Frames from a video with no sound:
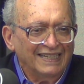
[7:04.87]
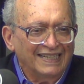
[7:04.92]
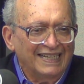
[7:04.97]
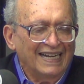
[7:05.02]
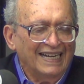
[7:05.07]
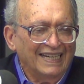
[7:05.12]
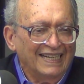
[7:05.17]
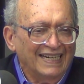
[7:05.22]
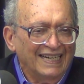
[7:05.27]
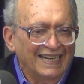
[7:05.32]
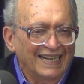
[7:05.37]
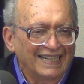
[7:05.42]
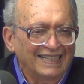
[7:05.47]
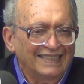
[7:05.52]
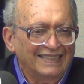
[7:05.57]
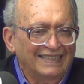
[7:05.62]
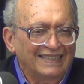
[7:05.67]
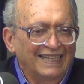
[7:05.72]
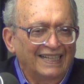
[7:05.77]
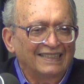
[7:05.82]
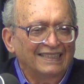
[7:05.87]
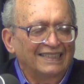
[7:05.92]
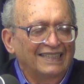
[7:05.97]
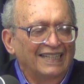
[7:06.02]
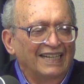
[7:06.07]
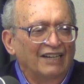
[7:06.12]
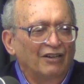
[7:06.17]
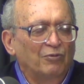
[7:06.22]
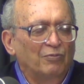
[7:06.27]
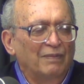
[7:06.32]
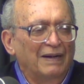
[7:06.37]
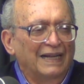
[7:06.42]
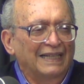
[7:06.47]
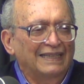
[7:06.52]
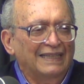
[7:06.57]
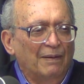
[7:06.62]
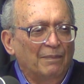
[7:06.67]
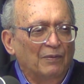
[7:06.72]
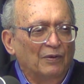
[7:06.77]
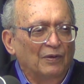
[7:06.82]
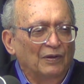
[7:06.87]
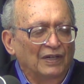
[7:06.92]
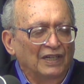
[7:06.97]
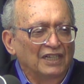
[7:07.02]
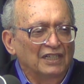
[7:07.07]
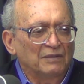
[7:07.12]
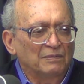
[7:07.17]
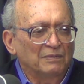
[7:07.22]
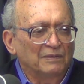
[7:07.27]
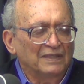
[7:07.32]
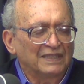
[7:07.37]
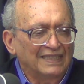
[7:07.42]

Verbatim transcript: Querer entender o metabolismo